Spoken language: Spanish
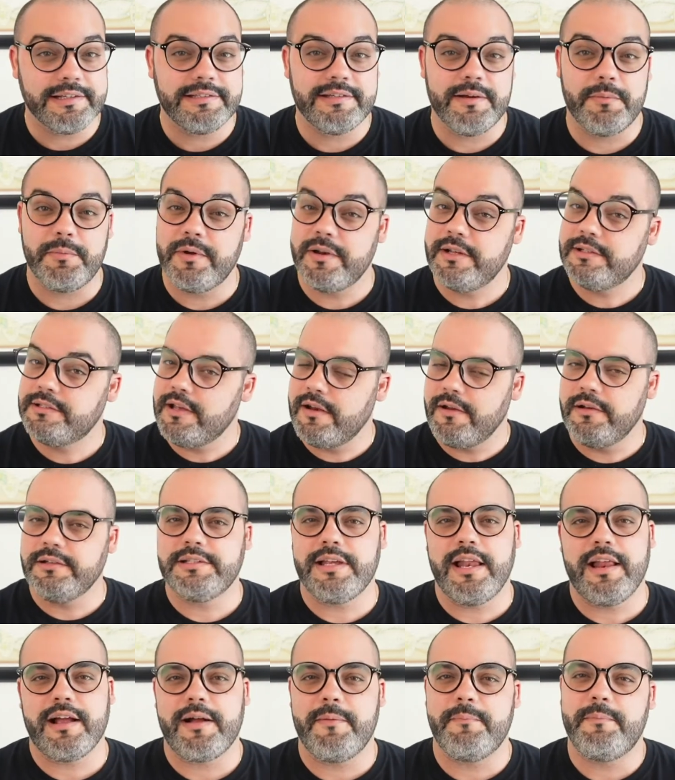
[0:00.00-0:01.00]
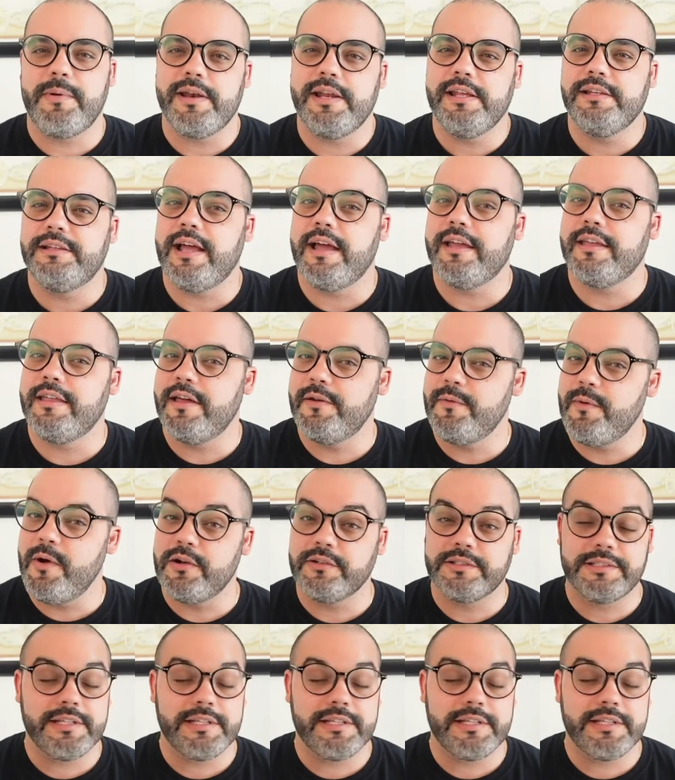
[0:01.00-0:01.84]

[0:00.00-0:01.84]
que se pone celosa la campanita. Y de nuevo,